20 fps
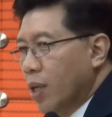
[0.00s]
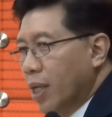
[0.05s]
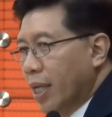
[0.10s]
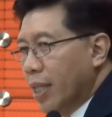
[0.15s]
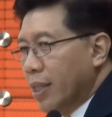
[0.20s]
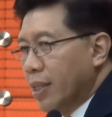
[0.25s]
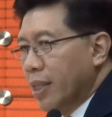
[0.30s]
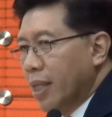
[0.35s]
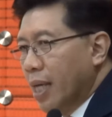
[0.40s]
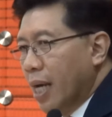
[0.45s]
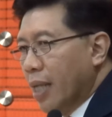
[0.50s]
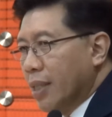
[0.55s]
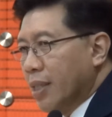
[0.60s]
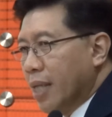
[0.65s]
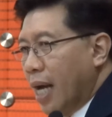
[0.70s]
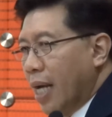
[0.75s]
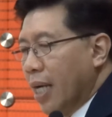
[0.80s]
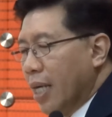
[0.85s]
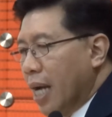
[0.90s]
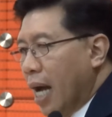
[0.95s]
ธุรกิจที่
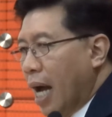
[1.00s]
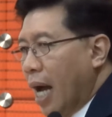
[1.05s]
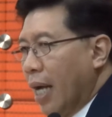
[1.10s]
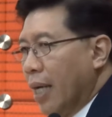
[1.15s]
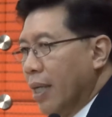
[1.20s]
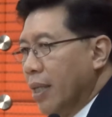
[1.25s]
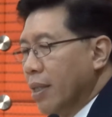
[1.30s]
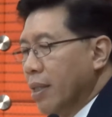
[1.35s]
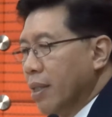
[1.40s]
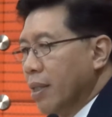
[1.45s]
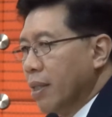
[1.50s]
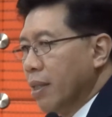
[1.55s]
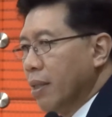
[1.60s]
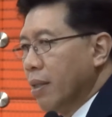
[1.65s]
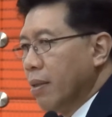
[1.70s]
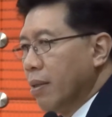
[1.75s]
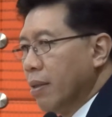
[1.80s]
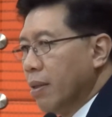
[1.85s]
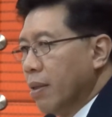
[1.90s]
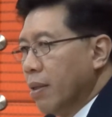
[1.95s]
อาศัยขาย
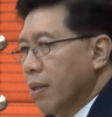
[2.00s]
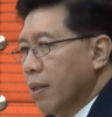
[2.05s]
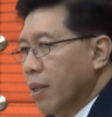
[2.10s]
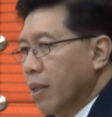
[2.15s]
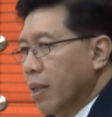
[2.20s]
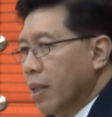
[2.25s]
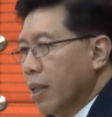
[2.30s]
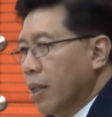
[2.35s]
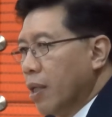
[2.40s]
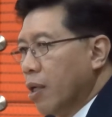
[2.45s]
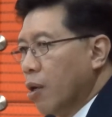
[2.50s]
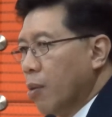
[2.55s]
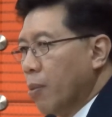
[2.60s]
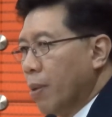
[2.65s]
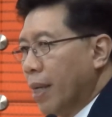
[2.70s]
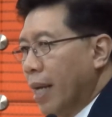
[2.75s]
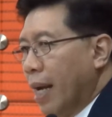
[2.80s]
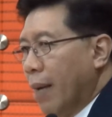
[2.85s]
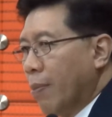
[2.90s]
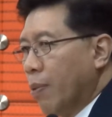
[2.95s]
โด
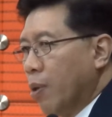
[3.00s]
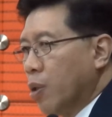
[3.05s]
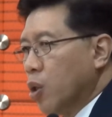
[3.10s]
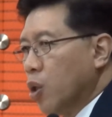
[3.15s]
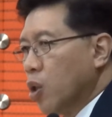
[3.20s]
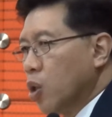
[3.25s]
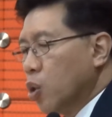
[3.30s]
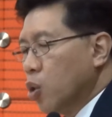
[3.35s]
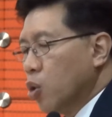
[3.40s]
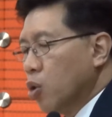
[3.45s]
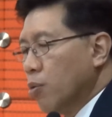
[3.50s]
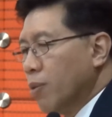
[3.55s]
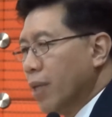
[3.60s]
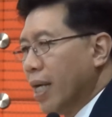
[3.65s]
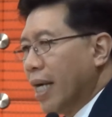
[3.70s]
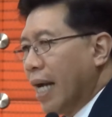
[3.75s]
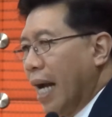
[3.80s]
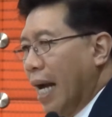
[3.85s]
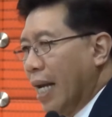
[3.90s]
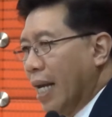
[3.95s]
ยพยายามลดต้นทุน
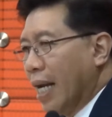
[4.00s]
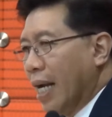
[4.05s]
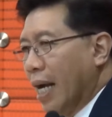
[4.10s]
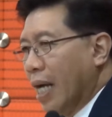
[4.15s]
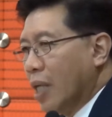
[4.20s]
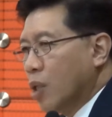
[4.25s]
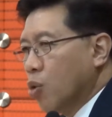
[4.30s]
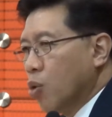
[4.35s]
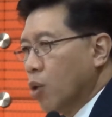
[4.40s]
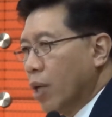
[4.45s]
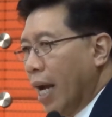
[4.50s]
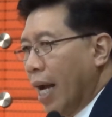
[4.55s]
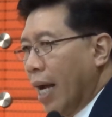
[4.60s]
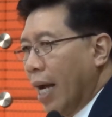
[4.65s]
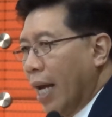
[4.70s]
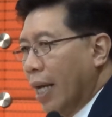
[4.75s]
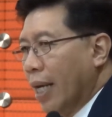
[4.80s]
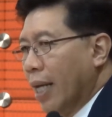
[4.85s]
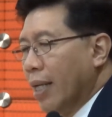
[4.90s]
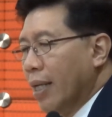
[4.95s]
เพื่อให้ขายได้ราคาถูก
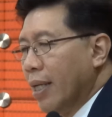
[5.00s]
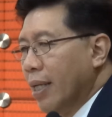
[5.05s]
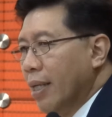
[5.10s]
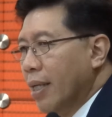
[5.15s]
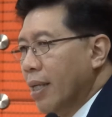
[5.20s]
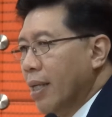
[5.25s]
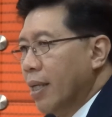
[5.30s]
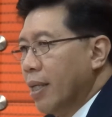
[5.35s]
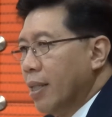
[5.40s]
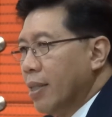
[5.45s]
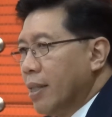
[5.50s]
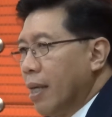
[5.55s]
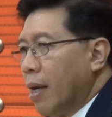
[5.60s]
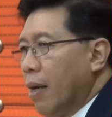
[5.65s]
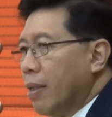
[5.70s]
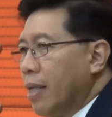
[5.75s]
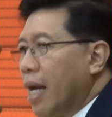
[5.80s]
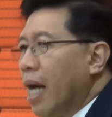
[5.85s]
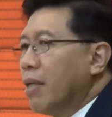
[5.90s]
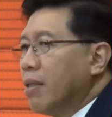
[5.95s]
แข่งขันนั้น
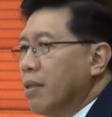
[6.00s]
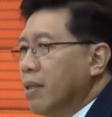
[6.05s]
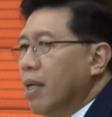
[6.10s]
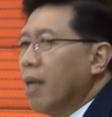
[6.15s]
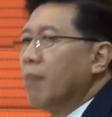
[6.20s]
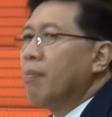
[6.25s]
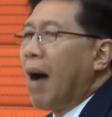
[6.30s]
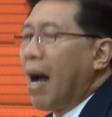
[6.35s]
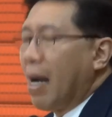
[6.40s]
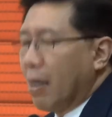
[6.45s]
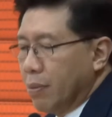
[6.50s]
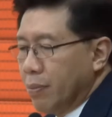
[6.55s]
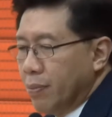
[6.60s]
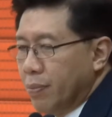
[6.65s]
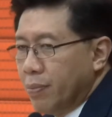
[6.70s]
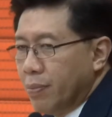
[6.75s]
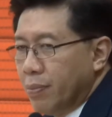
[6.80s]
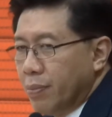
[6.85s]
จะยั่งยืนลำบาก